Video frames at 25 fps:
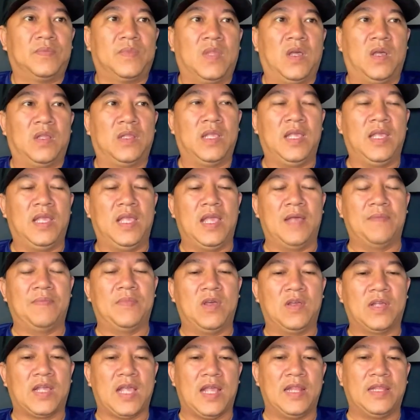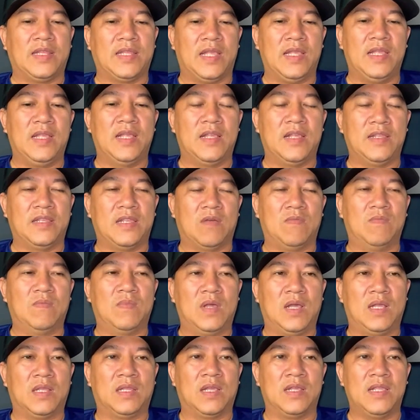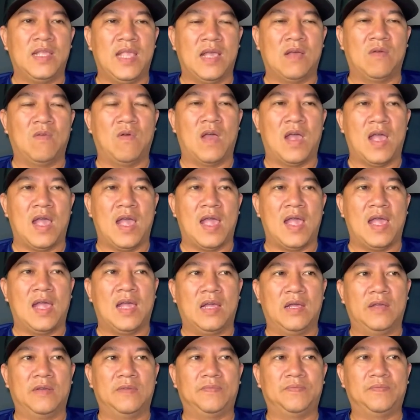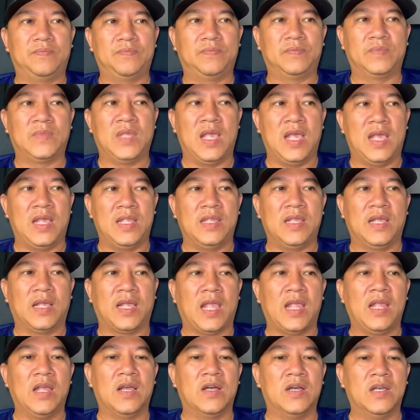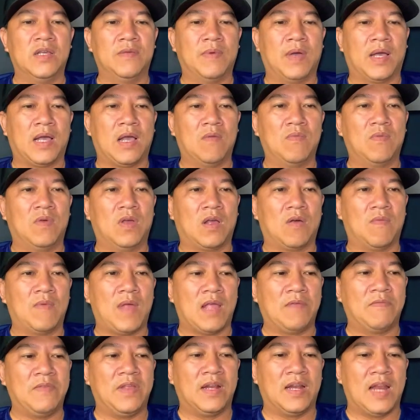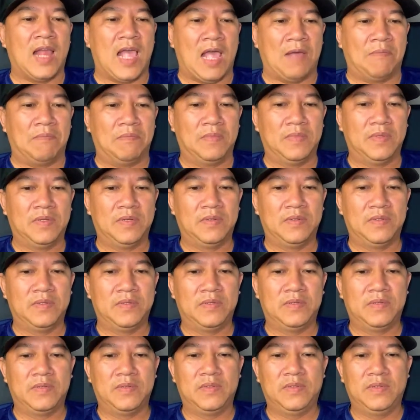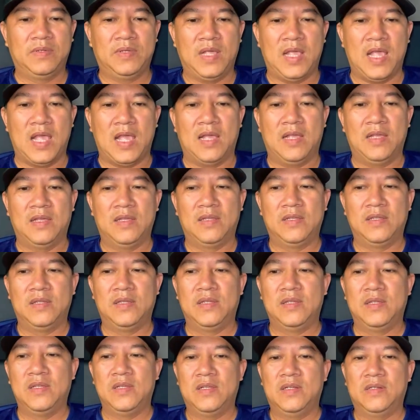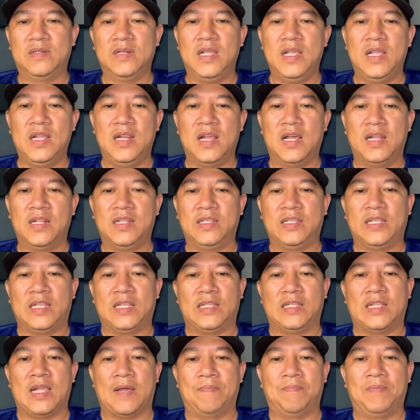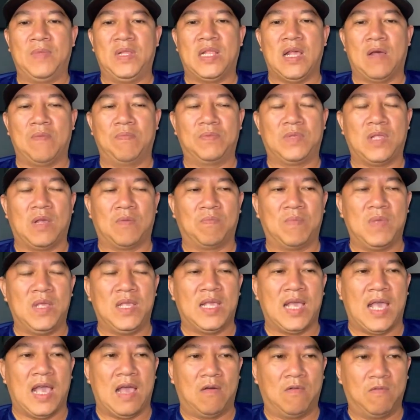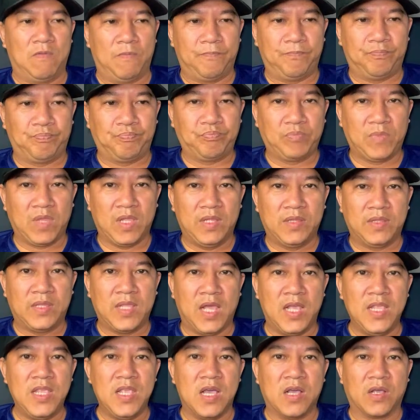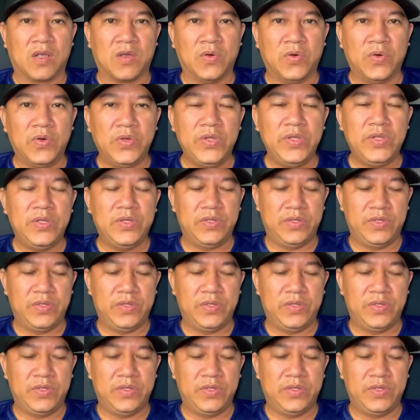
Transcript: đó thì em nói các anh chị á, trong à, thời gian qua ha những cái người mà không có công an việc làm ha đi lên thăm bị thóc chọc bị gạo tới giờ cuối